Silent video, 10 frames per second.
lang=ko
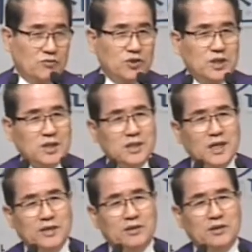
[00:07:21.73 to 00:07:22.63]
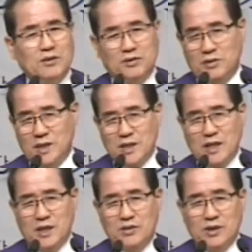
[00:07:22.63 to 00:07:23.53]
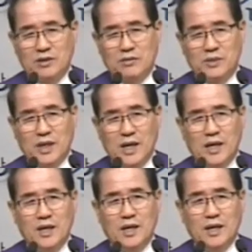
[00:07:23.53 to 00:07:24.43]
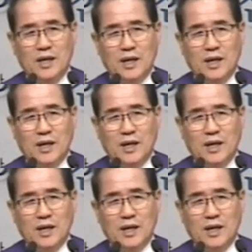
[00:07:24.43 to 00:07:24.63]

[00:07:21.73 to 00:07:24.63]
우리 신자들은 어떻게 살아야 되는 겁니까?